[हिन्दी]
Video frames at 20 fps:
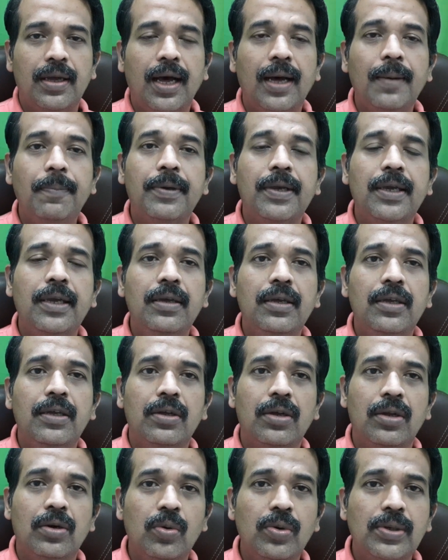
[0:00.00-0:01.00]
आपकी
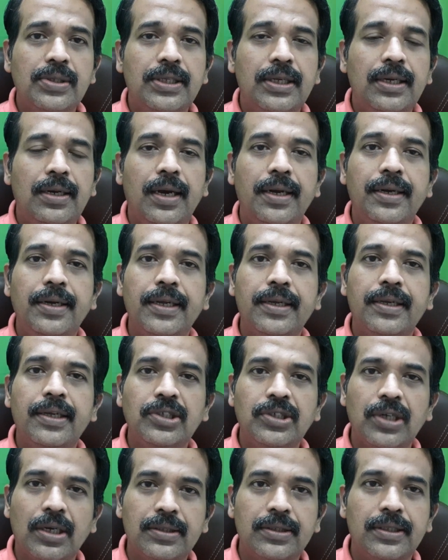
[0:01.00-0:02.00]
रोग से लड़ने की
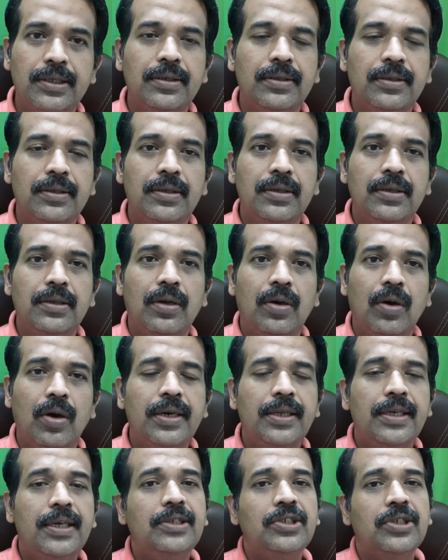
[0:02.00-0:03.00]
शक्ति
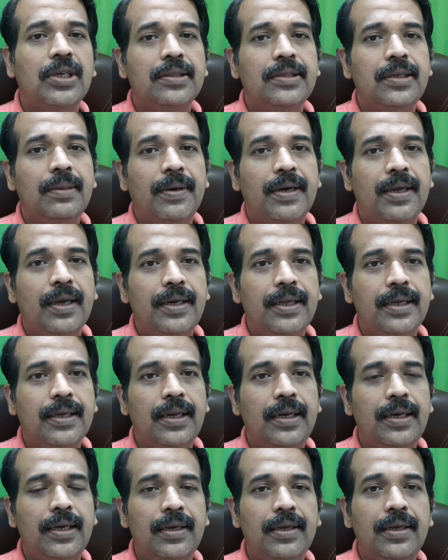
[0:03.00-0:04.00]
और ये शक्ति बढ़ाने
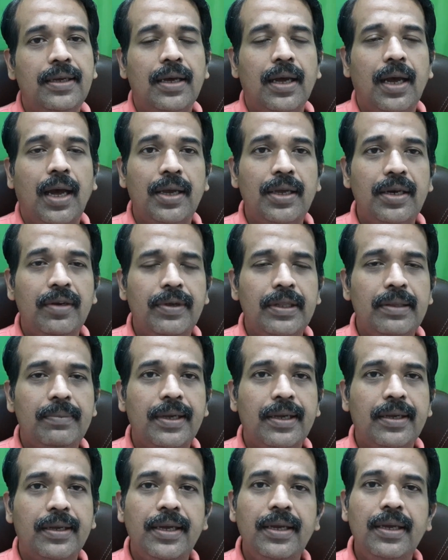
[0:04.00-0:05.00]
के लिए आयुर्वेद
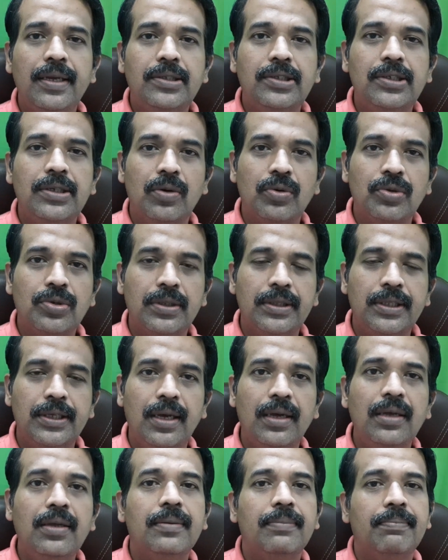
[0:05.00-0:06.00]
में कई अच्छी
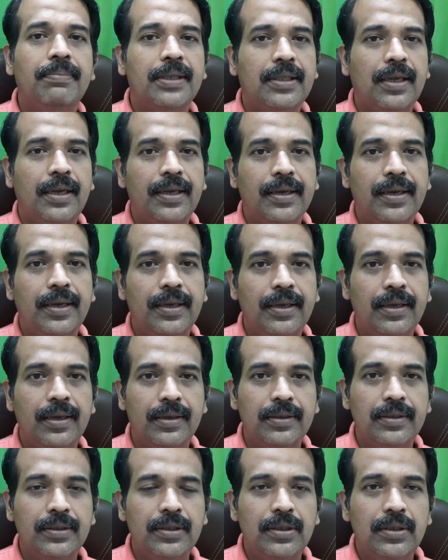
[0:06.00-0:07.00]
औषधियाँ बताई गई
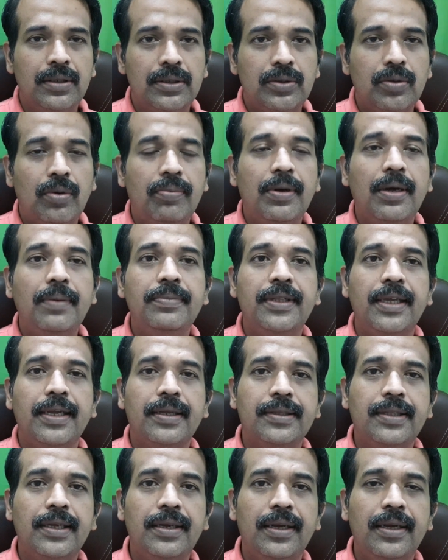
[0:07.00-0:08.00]
है तो अब हम
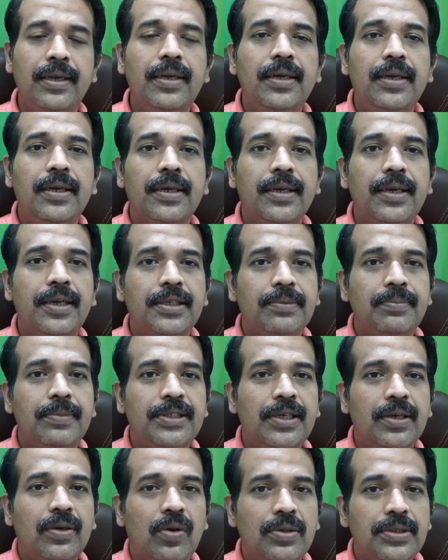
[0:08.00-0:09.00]
देखते हैं कि इसमें
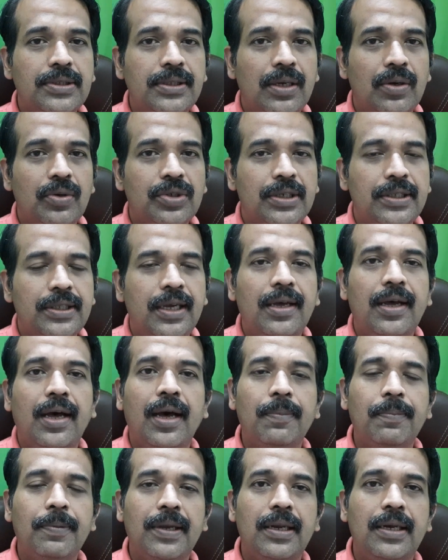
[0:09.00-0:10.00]
से कौन सी औषधियाँ
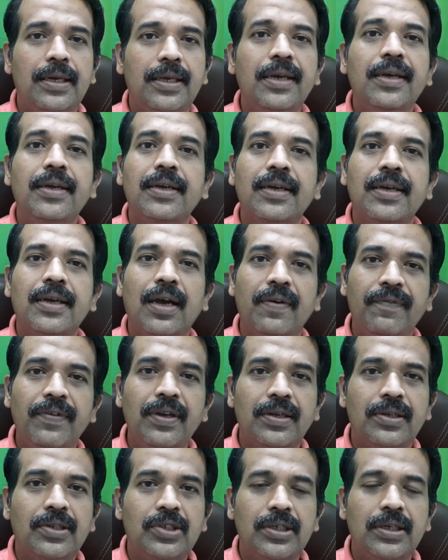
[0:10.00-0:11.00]
आपके लिए
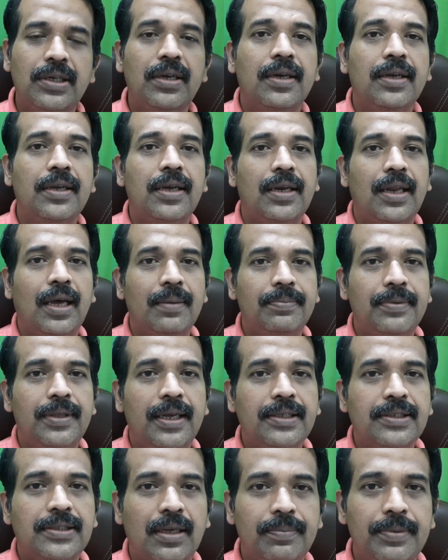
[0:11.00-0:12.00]
काफ़ी अच्छी या
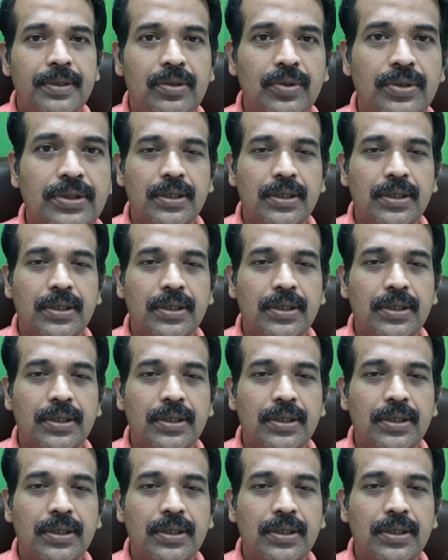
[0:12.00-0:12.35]
लाभदायक साबित हो